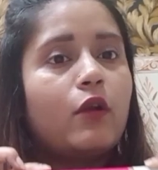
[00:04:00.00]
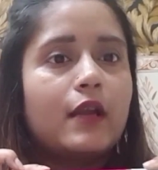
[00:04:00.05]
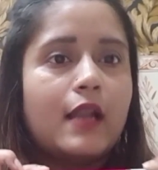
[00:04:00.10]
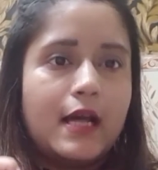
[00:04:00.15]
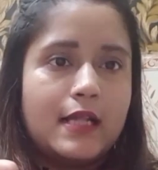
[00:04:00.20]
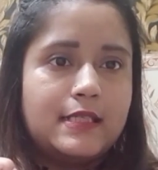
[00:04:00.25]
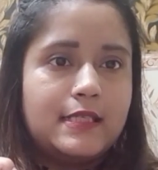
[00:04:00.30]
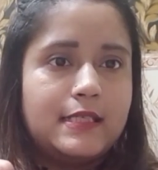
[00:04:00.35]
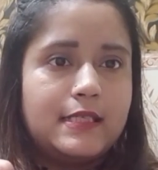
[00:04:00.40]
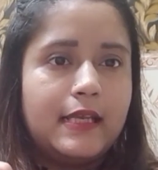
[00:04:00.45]

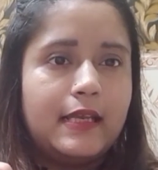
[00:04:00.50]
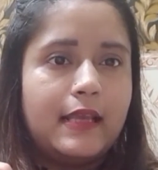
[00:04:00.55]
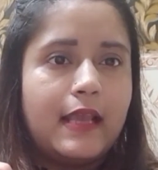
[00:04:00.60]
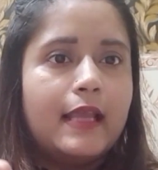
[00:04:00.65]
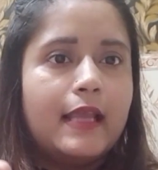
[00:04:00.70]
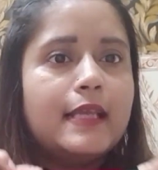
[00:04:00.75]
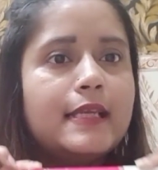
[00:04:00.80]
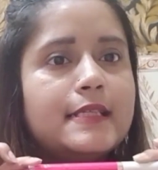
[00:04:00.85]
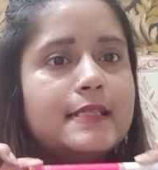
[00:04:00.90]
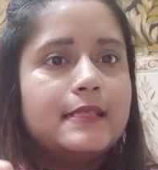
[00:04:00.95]
लास्टिंग है
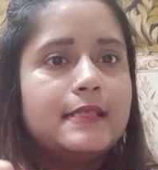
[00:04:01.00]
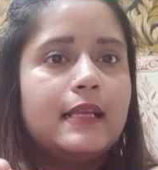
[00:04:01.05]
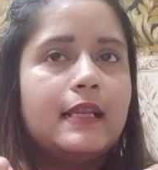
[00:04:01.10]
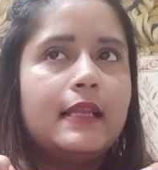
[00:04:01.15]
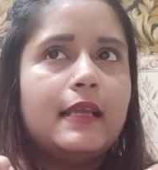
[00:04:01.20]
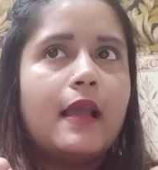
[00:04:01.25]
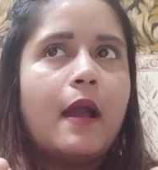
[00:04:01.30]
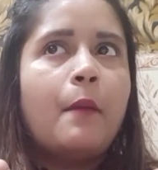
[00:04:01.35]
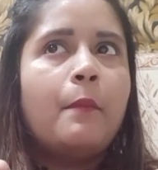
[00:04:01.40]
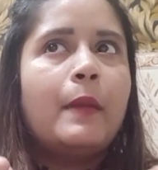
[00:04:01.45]

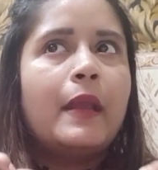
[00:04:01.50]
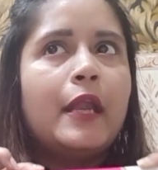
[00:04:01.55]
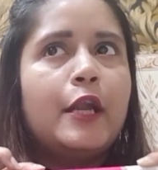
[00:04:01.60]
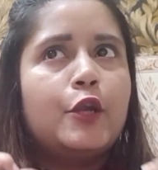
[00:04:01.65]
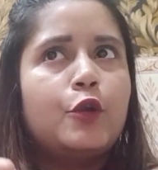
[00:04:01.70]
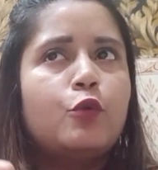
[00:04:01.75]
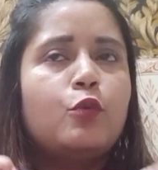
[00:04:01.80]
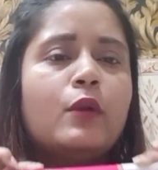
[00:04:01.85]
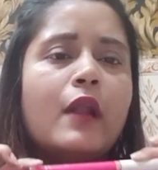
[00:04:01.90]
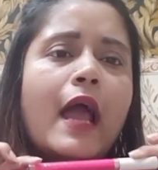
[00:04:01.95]
इजीली आप
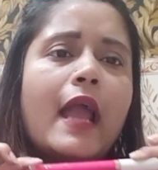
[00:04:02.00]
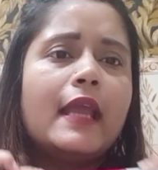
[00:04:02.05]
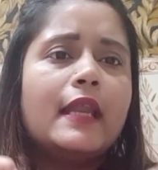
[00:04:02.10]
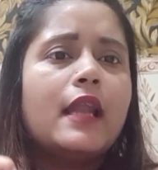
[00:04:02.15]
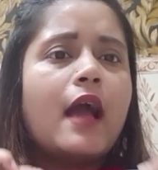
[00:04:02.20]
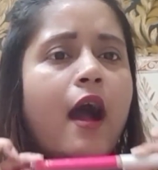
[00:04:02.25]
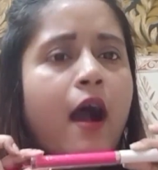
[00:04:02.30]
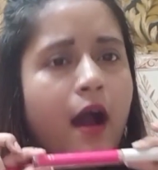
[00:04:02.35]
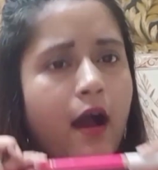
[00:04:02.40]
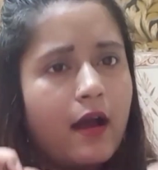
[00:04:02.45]
एट टू नाइन
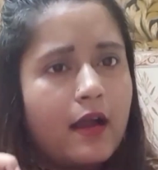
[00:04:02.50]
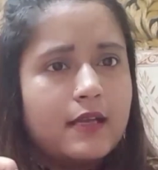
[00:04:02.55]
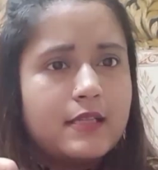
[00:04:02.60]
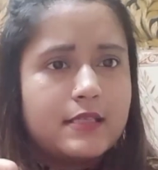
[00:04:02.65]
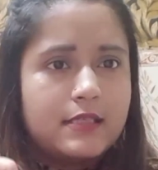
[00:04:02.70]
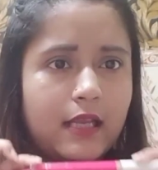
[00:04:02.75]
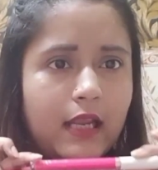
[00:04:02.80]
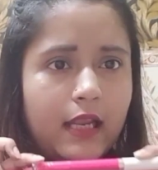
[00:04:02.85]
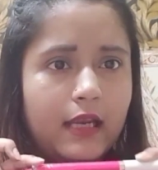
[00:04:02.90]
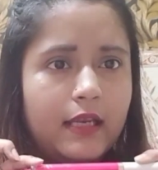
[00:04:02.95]

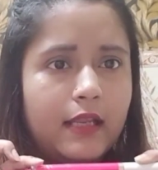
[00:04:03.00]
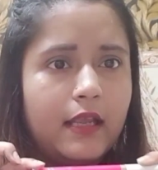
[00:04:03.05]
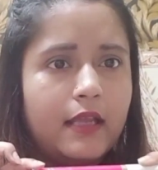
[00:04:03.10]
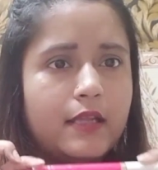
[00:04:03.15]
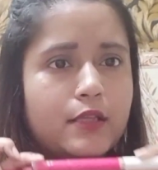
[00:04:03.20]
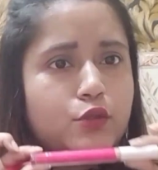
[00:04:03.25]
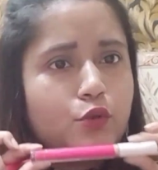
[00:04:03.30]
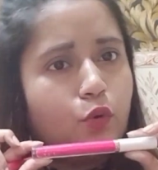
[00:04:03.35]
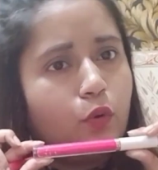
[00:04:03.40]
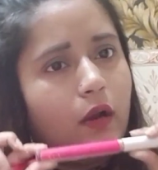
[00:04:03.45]
हार्स के लिए
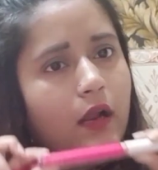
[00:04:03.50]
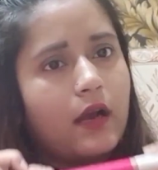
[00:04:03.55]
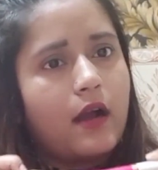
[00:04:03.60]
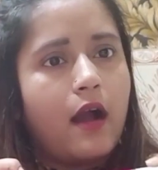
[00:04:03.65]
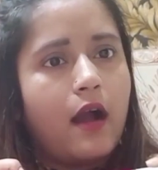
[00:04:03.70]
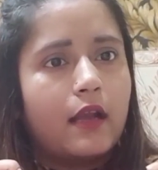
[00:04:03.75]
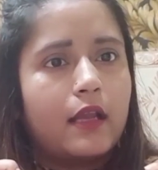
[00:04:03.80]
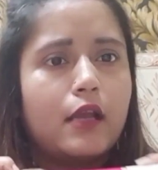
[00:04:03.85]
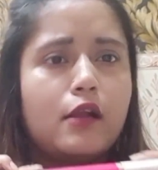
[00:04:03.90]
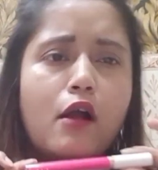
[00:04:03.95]
इसको
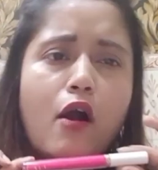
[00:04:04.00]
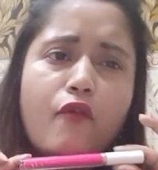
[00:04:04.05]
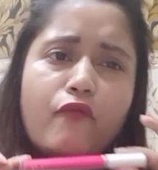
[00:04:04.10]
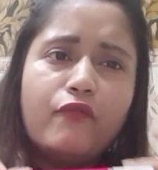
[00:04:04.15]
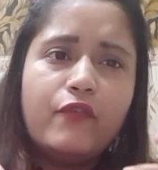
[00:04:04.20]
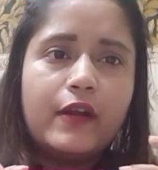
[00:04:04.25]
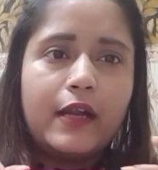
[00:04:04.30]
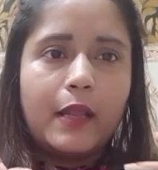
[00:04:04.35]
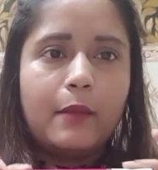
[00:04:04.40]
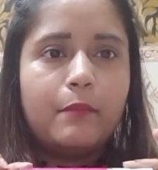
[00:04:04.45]
लगा के
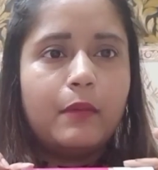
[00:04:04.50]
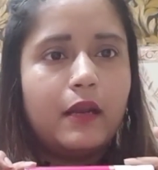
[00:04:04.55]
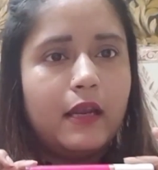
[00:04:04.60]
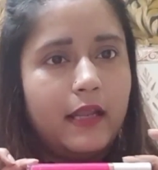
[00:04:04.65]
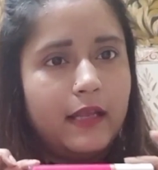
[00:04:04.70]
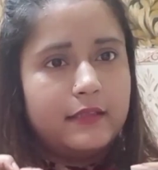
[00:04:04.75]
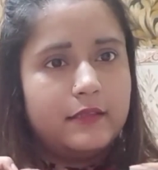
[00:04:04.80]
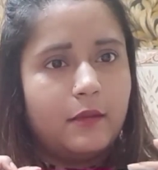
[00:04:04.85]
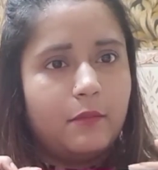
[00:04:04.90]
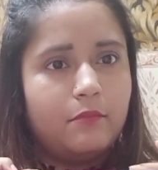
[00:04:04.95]
कंफर्टेबल
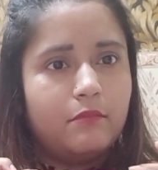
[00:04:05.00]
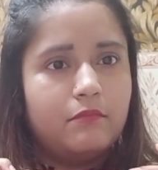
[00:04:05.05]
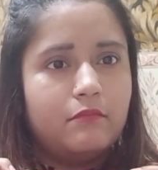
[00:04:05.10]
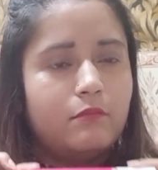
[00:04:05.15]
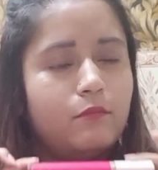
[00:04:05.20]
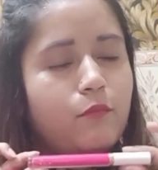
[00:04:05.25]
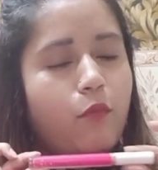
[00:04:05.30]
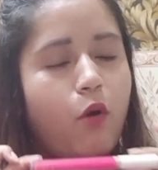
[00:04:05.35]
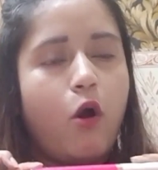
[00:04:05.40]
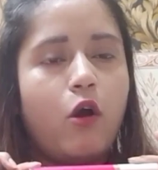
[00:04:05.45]
एकदम
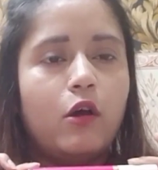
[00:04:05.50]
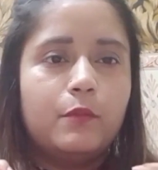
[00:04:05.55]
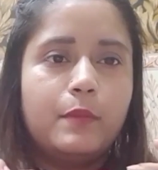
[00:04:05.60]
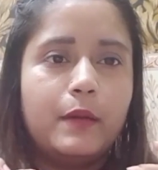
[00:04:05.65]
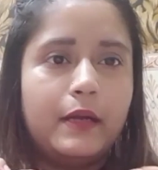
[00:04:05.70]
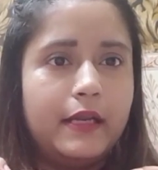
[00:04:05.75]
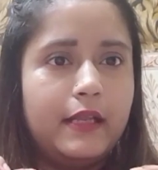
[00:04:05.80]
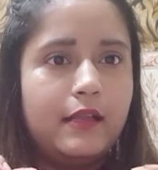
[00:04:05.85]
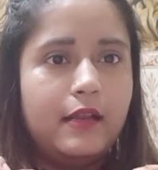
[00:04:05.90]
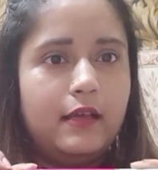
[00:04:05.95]
बहुत
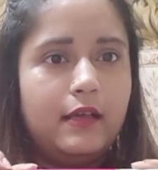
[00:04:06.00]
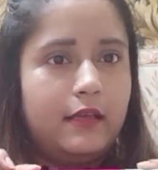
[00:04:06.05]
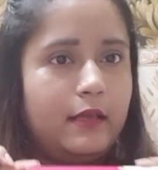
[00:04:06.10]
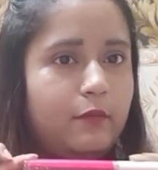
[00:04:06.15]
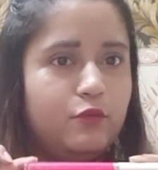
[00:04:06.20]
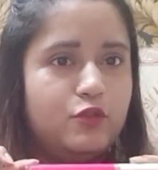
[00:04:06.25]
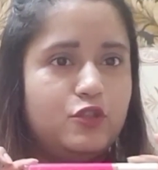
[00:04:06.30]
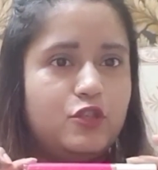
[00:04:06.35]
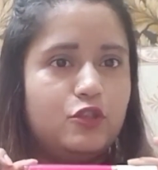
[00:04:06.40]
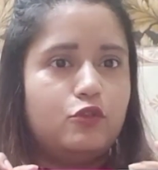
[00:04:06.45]
बढ़िया लगे
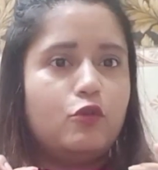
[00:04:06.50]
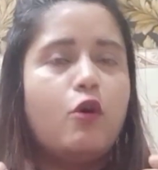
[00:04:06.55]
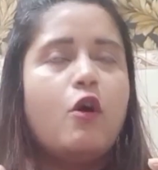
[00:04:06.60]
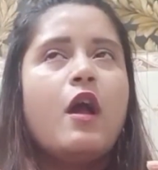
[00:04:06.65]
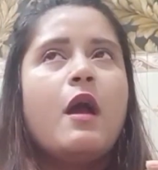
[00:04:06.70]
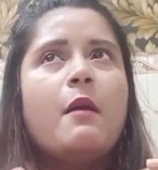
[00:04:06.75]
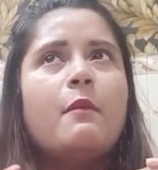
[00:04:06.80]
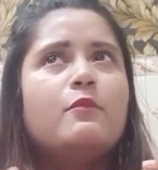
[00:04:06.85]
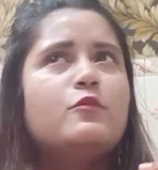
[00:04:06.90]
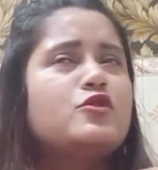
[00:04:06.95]
मुझे तो
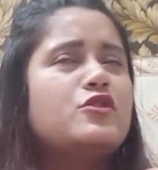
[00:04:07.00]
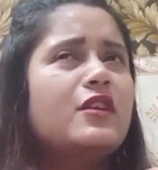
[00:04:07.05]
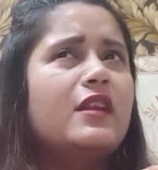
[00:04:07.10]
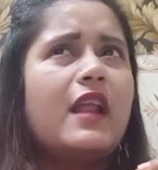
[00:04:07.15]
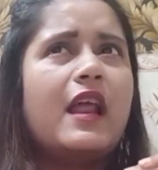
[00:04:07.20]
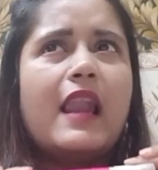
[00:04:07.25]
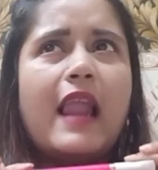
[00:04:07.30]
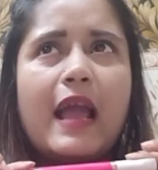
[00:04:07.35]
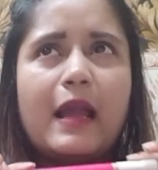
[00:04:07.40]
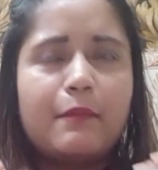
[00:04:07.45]
मुझे
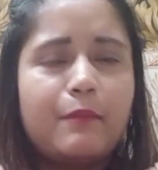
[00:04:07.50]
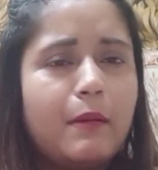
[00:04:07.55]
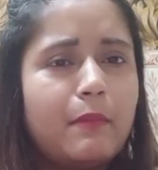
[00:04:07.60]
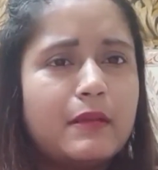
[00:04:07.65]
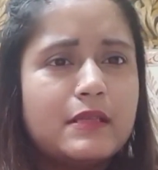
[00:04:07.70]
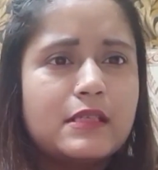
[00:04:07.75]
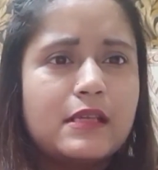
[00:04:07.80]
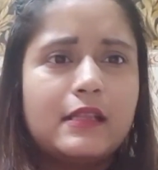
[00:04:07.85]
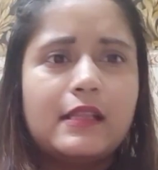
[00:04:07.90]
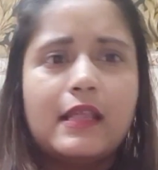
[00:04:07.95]
ना लैकमे
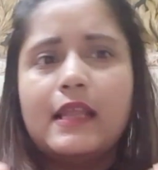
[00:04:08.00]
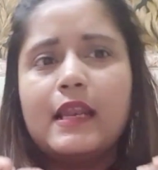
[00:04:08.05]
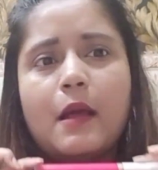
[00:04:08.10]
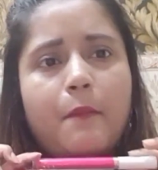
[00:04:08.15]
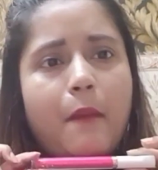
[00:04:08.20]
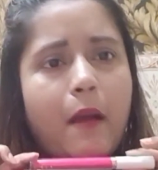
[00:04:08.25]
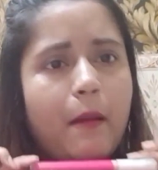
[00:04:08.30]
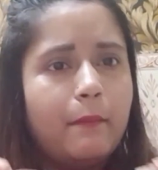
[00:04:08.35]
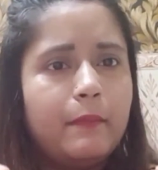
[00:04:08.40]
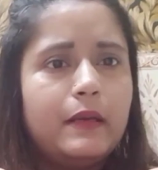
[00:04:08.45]
पसंद आई ना
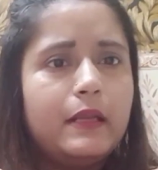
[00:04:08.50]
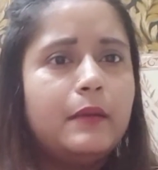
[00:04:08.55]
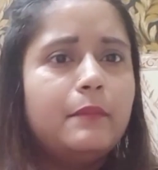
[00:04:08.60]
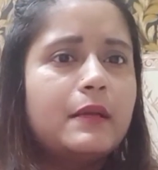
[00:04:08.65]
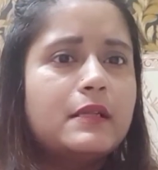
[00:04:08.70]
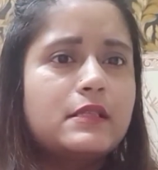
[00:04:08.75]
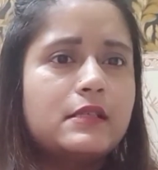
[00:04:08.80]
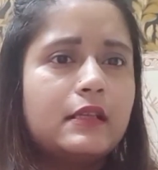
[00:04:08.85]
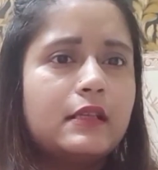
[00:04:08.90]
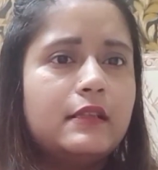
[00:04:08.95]
मैबलिन
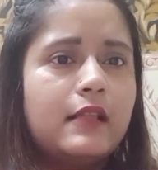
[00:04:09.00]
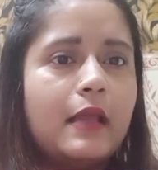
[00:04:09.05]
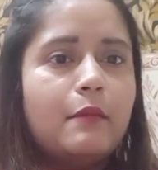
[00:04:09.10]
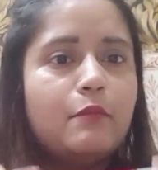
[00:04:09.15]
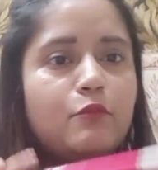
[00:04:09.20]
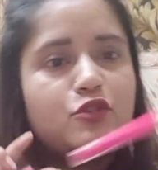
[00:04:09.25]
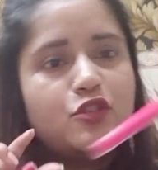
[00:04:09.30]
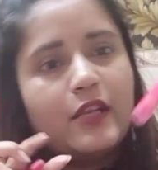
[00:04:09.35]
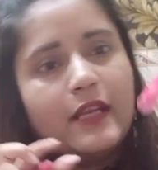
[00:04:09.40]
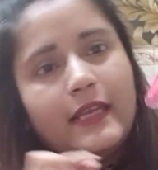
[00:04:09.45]
पसंद आई
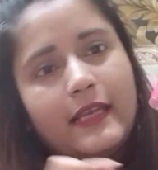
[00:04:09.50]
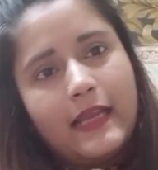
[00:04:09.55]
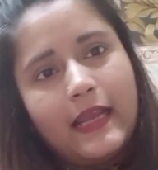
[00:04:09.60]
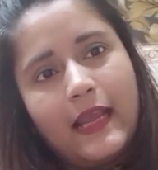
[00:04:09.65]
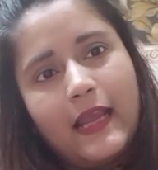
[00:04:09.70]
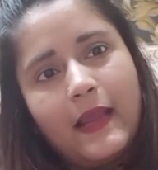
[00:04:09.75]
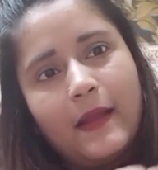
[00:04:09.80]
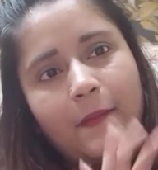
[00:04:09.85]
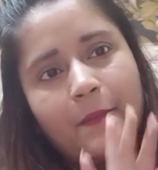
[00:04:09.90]
मुझे ये